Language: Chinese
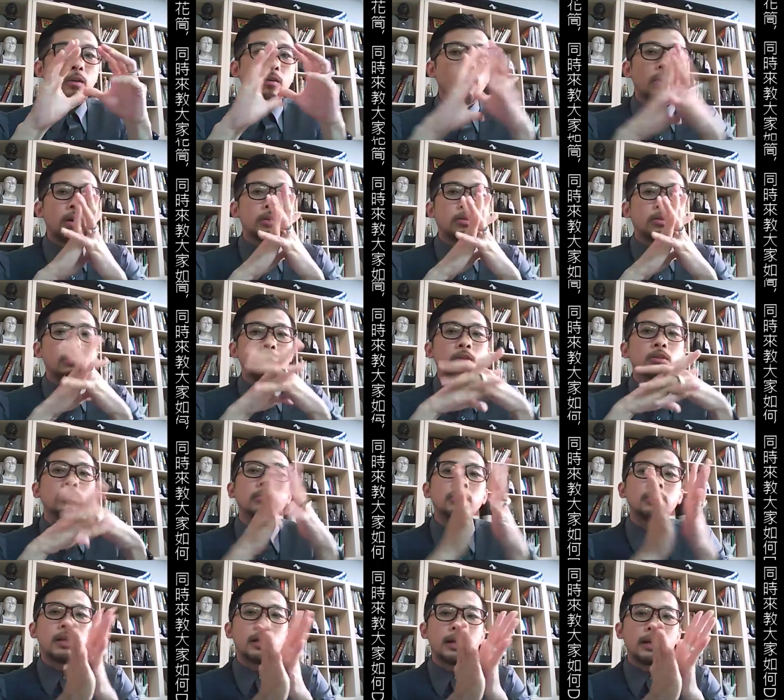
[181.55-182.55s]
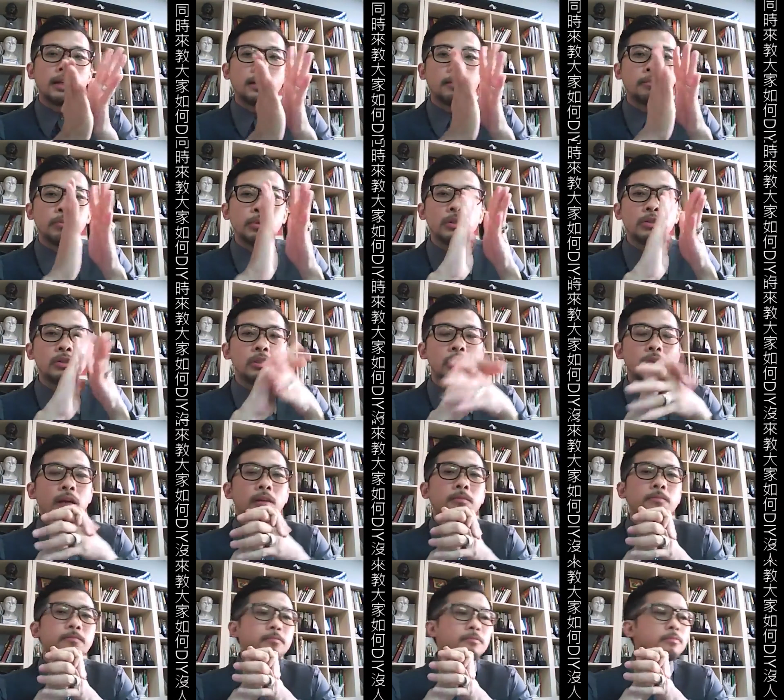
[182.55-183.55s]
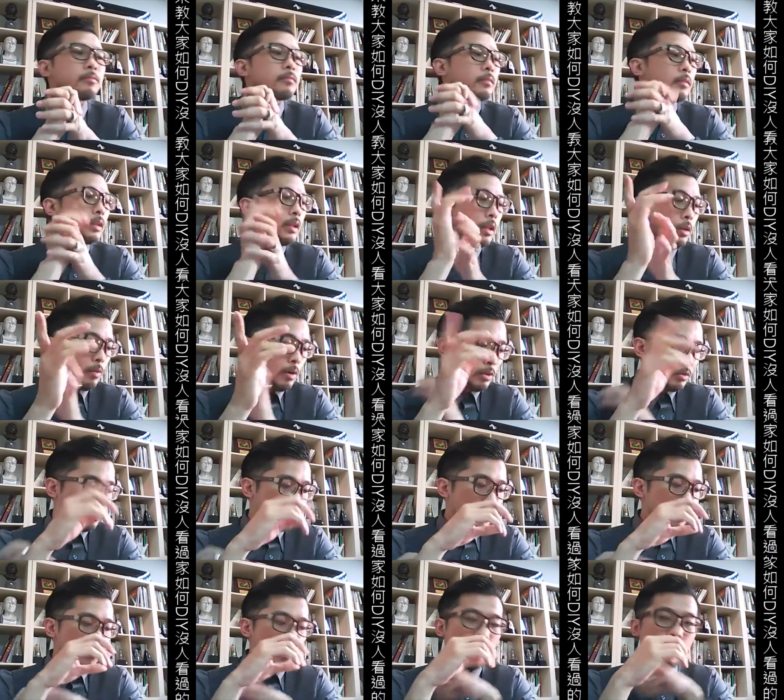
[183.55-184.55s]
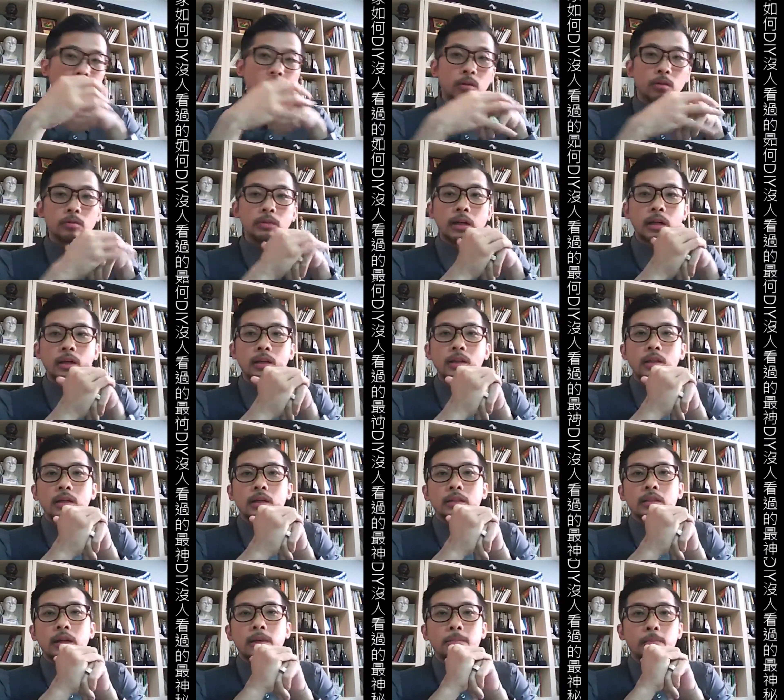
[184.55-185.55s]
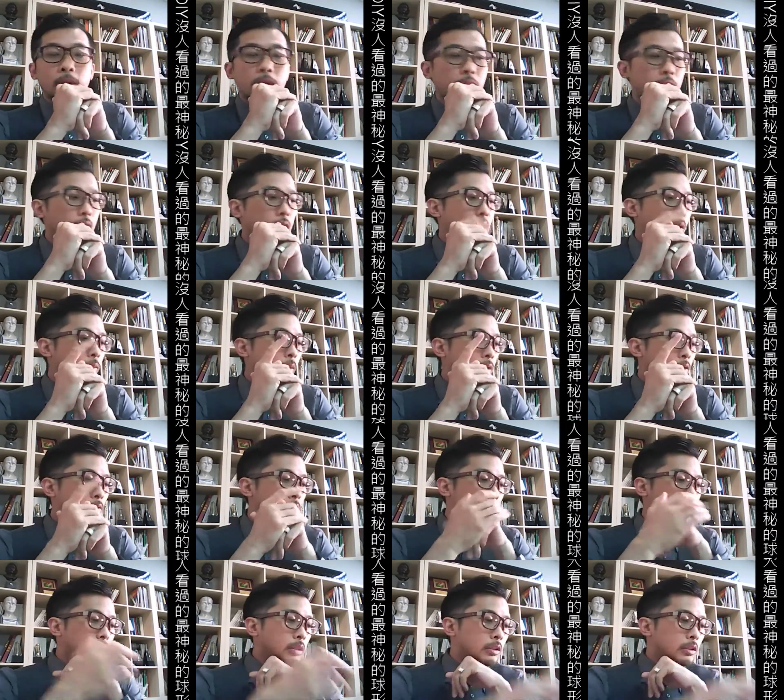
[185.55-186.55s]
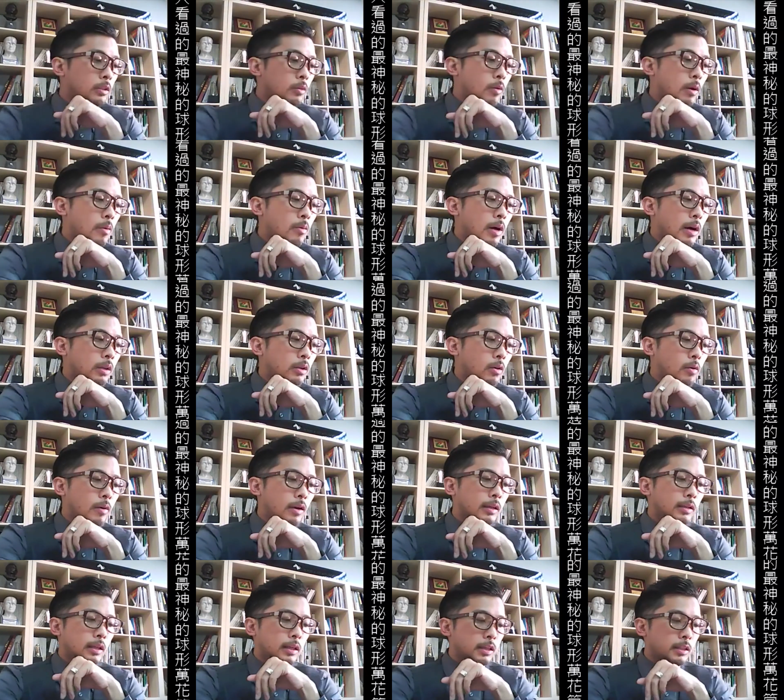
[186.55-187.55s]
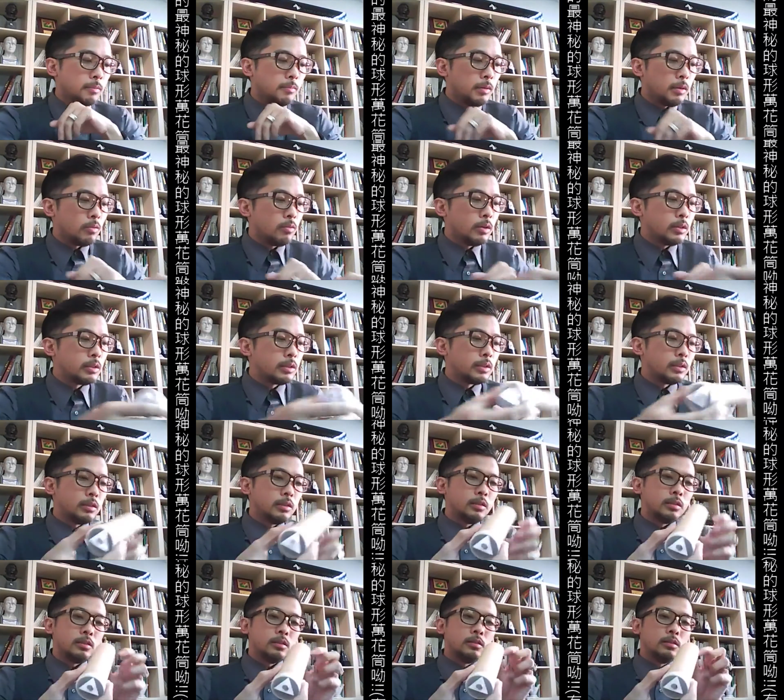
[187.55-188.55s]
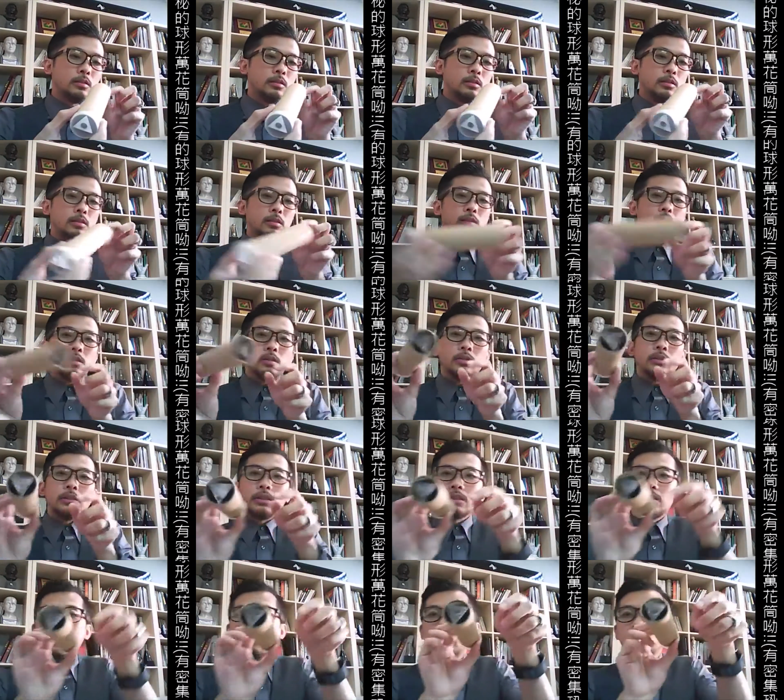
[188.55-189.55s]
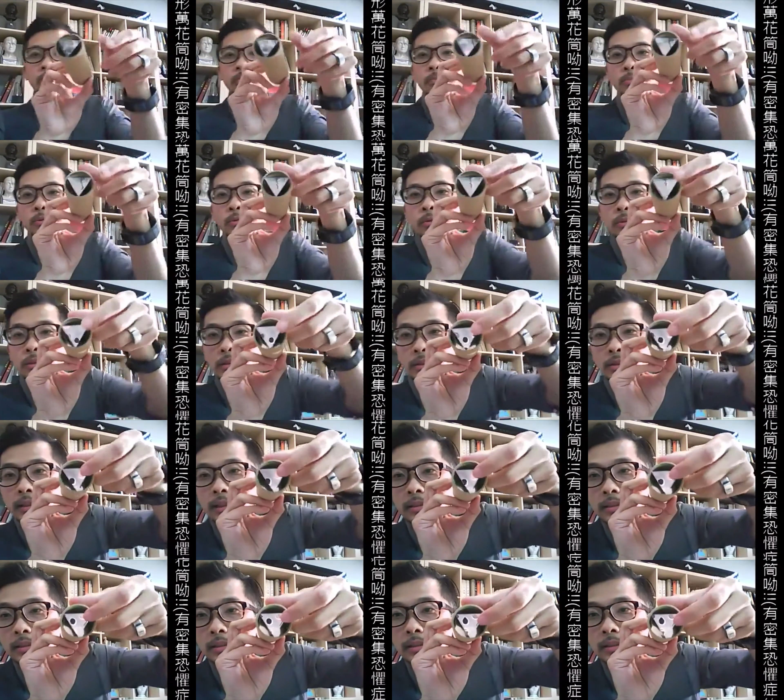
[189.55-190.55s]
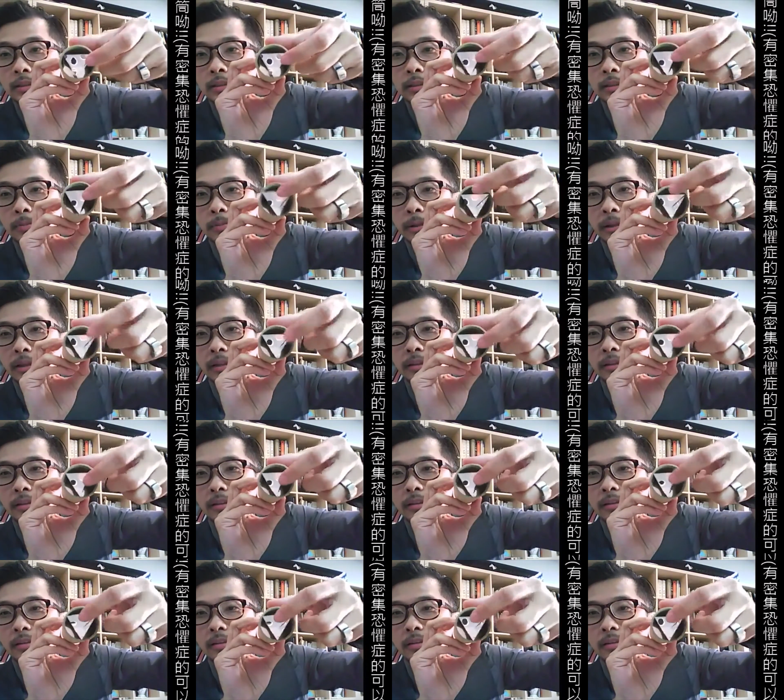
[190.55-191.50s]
好的万花筒，你就是要看它边角。”另外就是万花筒，它它便宜的玩具型的万花筒啊，它里面会是有点像是铝箔纸这样子的纸片，